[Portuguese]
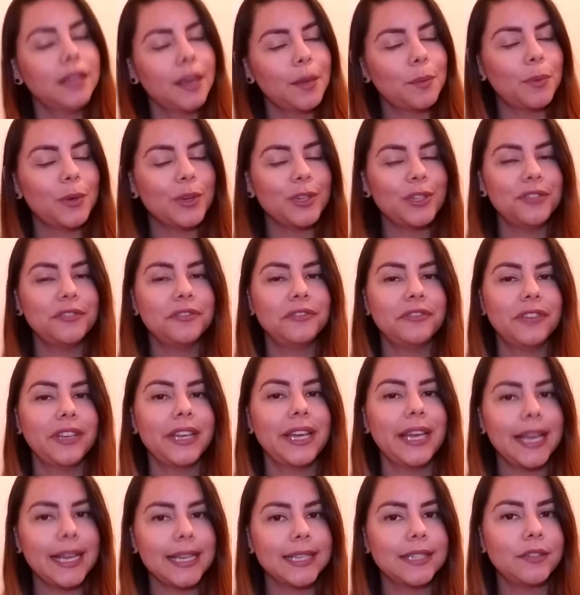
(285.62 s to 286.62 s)
depois de
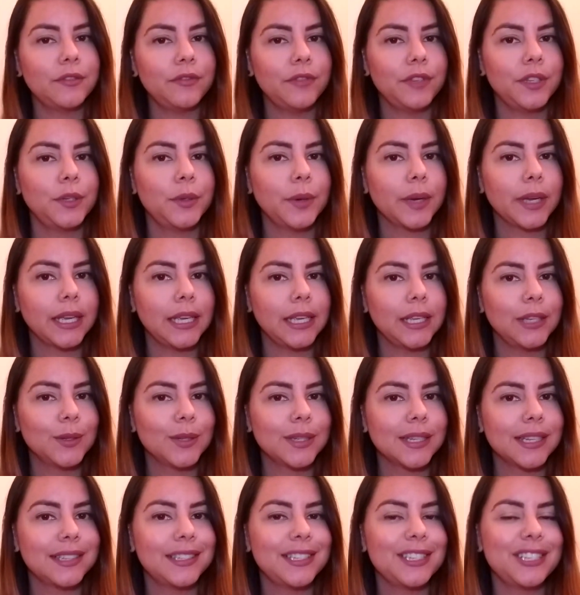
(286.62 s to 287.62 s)
ver esse vídeo aqui
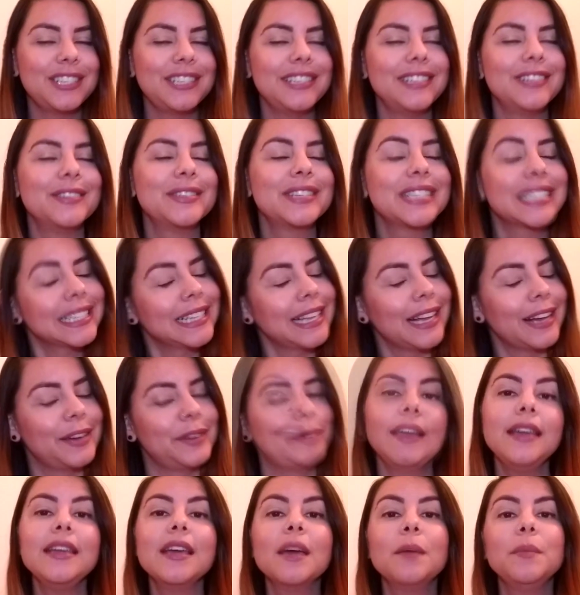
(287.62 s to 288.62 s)
dos assistidos,
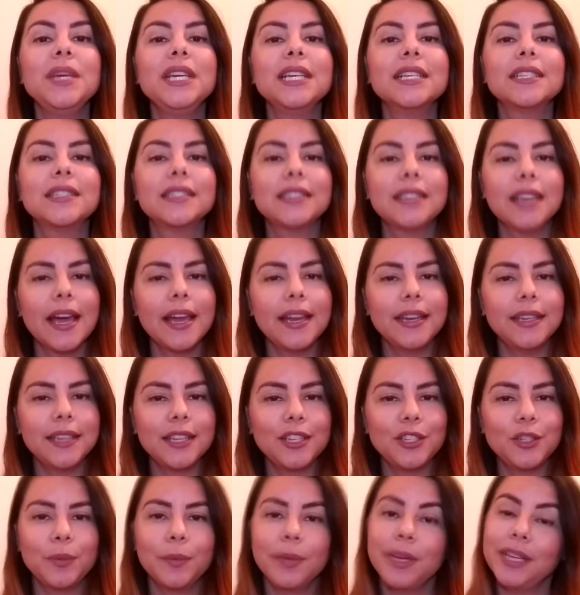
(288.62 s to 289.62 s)
claro. E a minha série
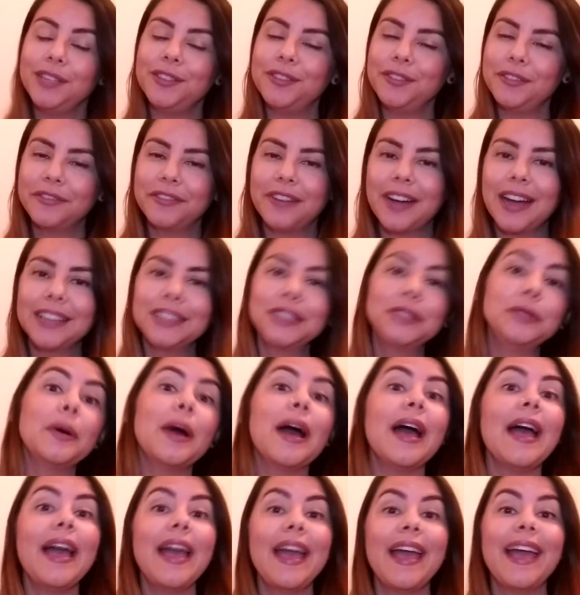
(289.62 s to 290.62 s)
deste mês, de fato,
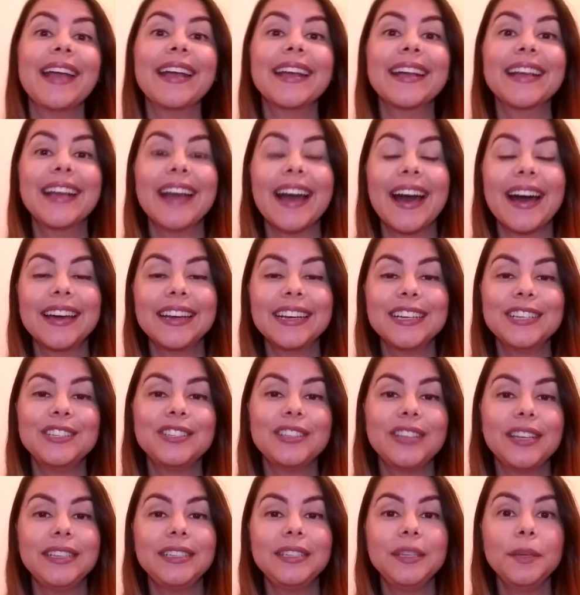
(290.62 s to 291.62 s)
é Cara
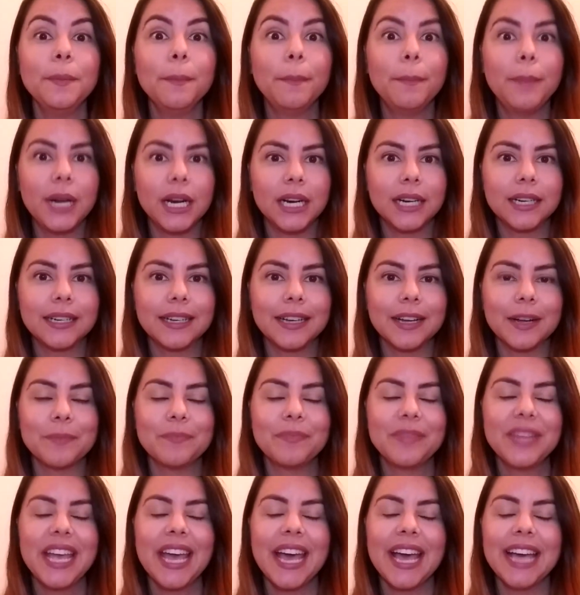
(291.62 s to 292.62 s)
Gente
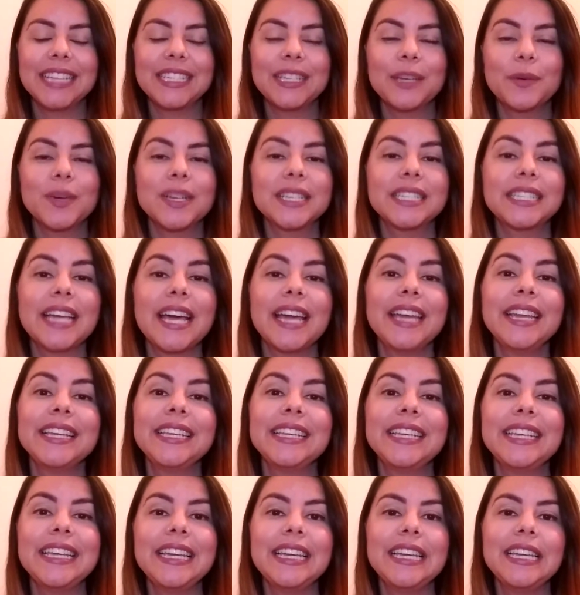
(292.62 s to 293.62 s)
Branca. Essa é uma série
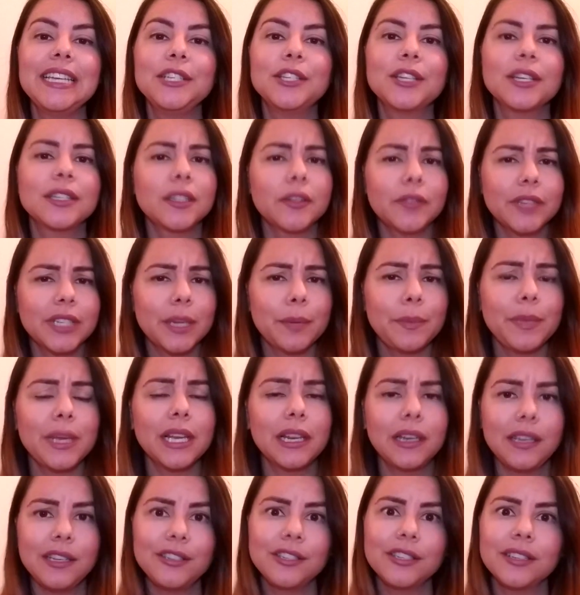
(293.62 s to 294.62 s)
que já estava na
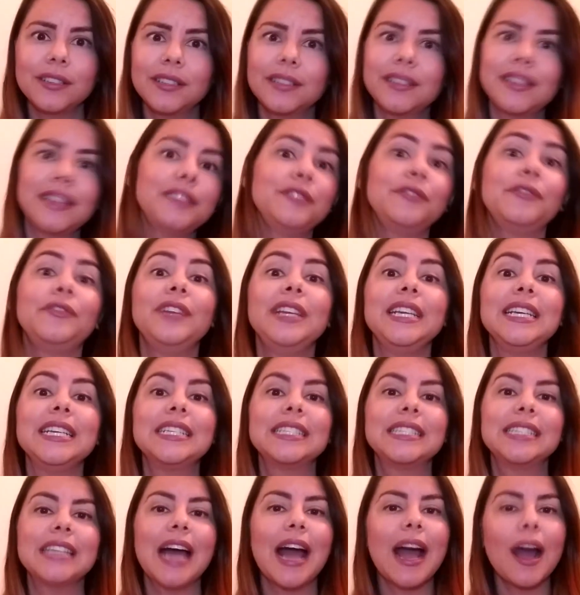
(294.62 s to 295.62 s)
minha lista da
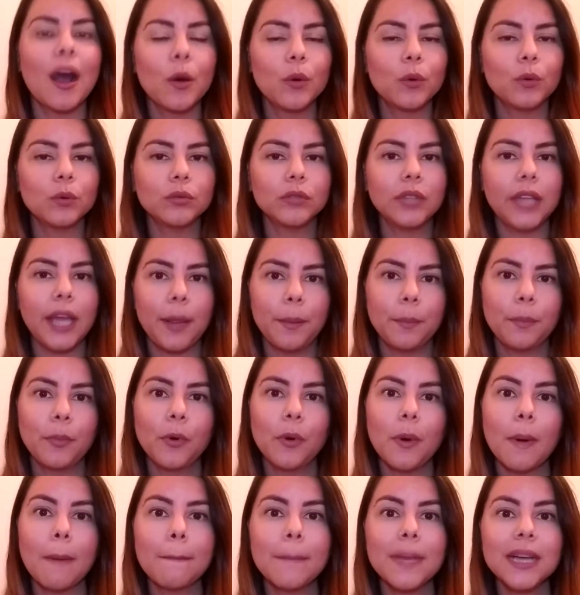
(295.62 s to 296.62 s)
Netflix há algum
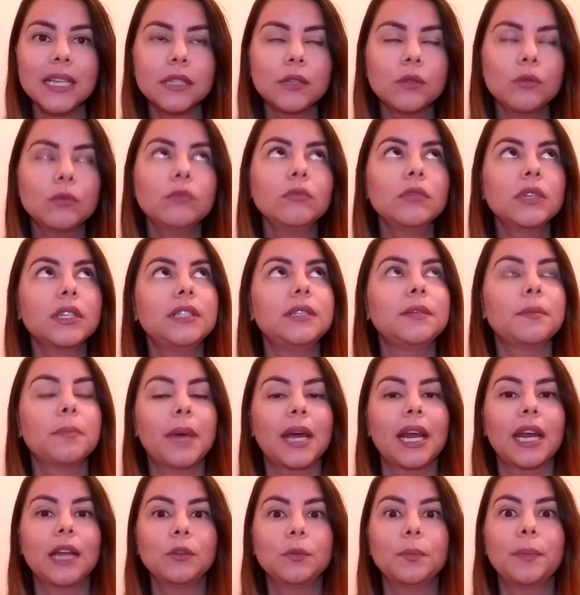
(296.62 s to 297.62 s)
tempo, mas eu nunca tinha
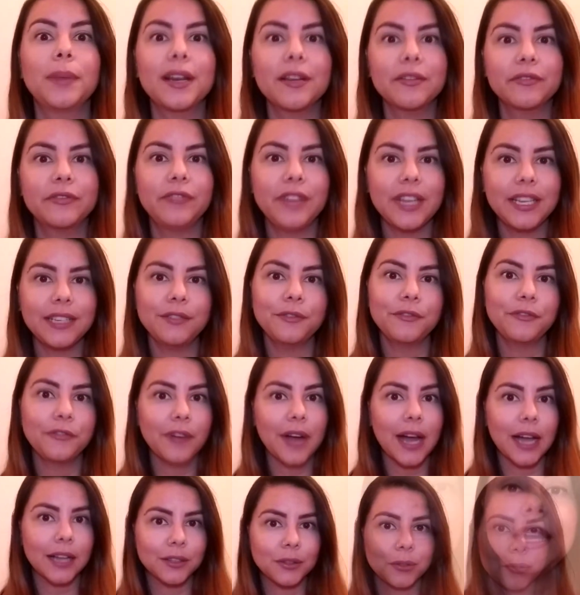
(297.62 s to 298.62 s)
parado para ver de
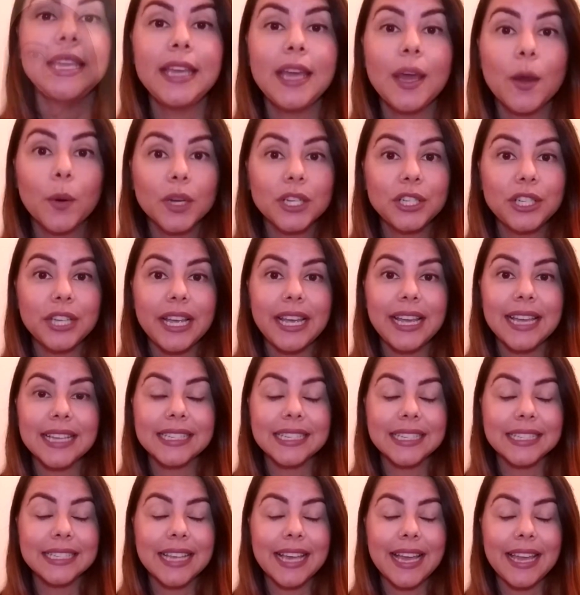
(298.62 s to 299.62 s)
fato. E eu achei
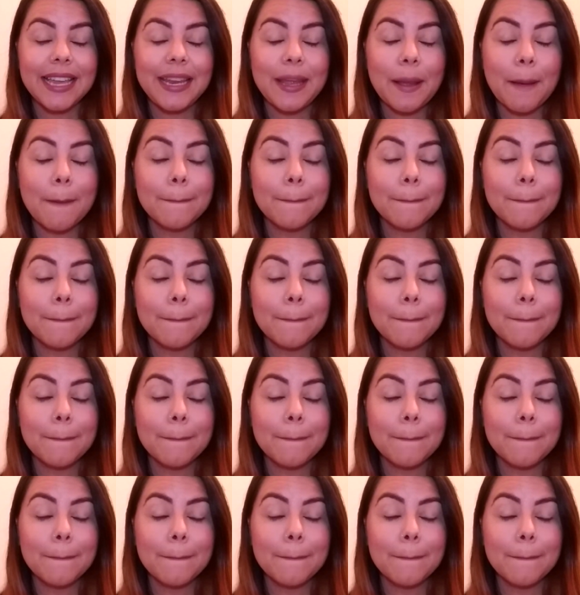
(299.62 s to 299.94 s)
essa série